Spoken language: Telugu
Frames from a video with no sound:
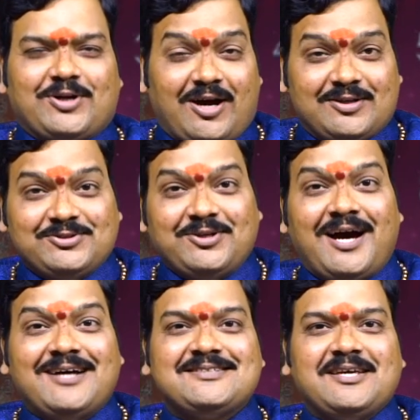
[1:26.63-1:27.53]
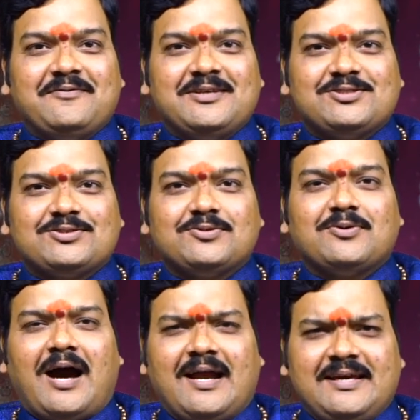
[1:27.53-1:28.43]
రాజులా జీవించు
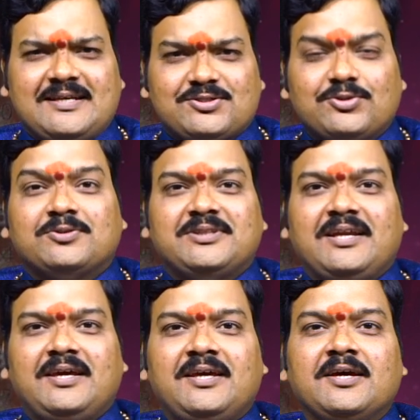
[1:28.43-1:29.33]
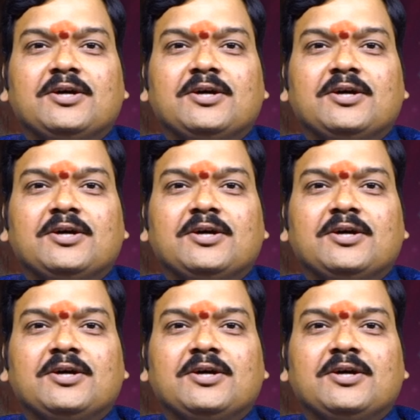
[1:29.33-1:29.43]
అనే సూక్తిని